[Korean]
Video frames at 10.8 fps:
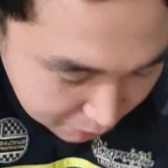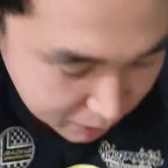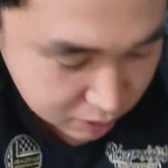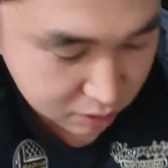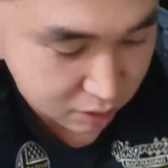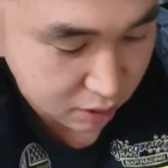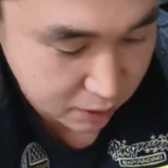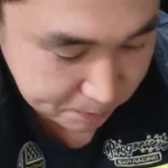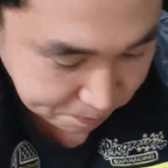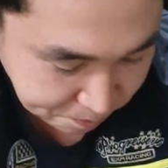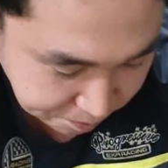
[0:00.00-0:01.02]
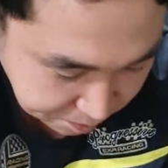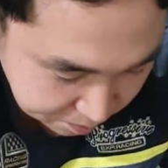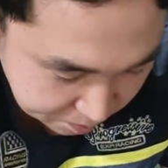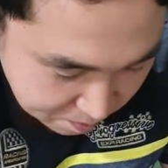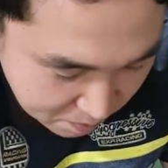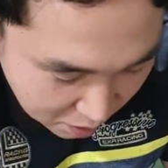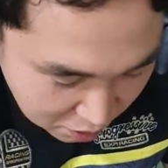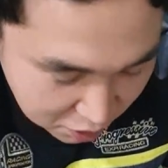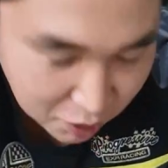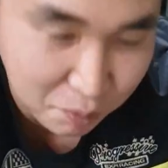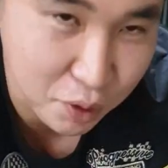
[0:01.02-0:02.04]
남았었어요.
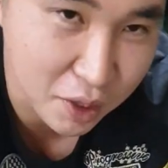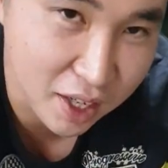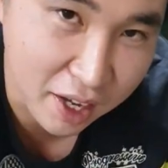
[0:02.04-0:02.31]
그러다 보니까